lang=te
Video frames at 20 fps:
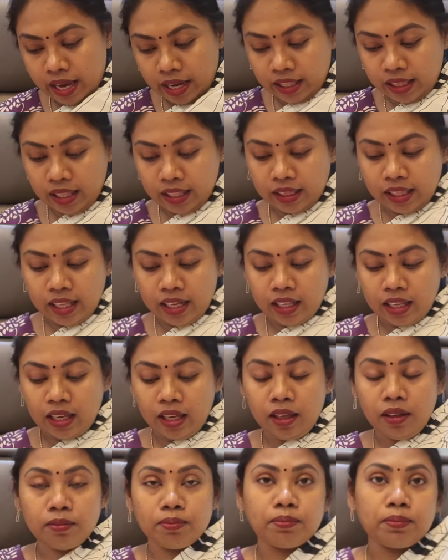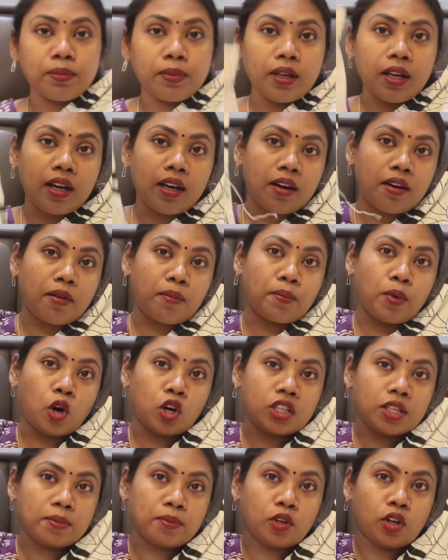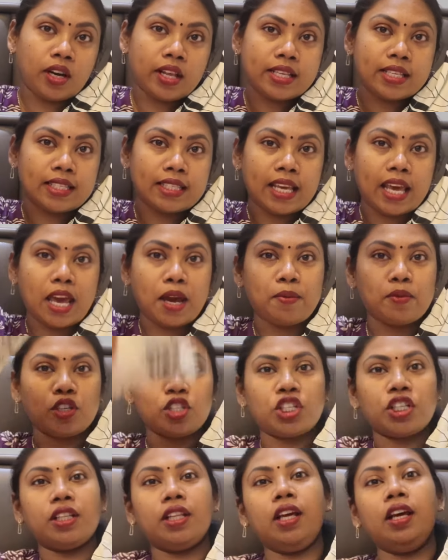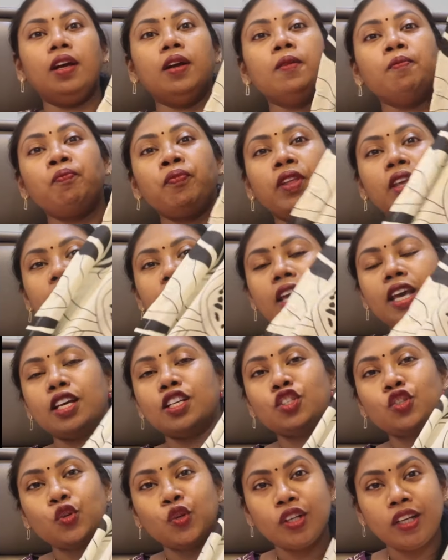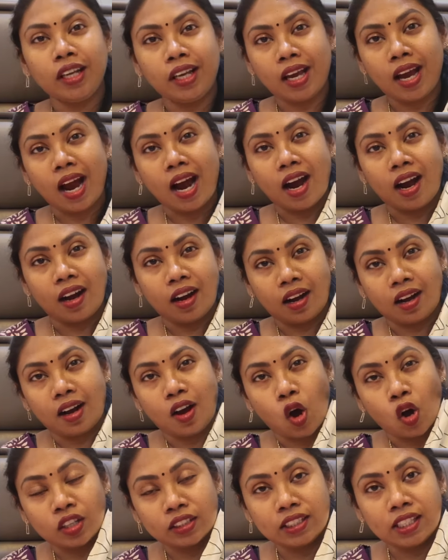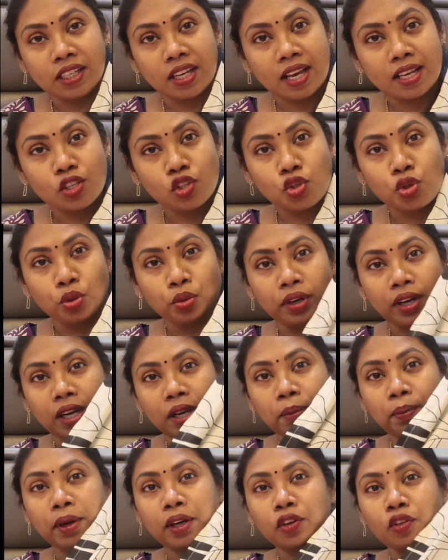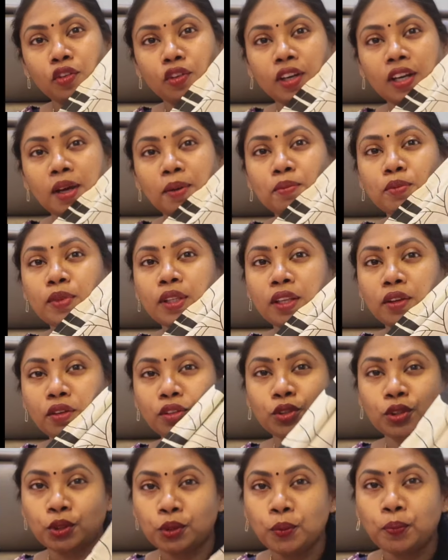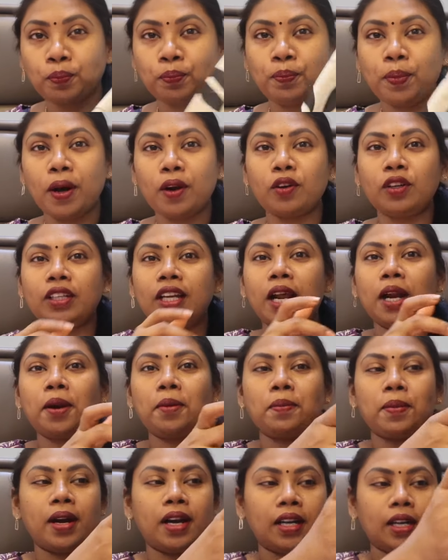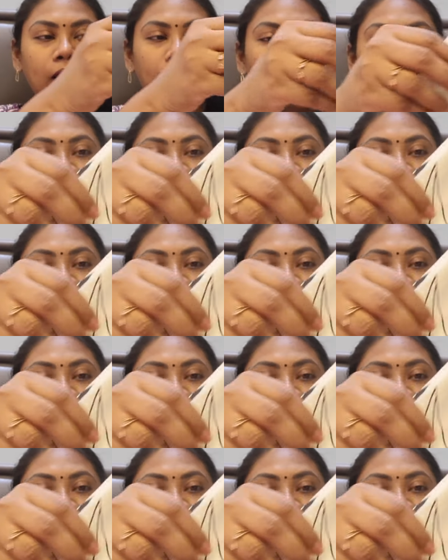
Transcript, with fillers: ఇది దీనికి బాటమ్ కూడా సేమ్ వచ్చింది ఇది వేసుకుని ఆక్సిడైజ్ జ్యువెలరీ పెట్టుకుంటే మీరు సూపర్ ఉంటారనమాట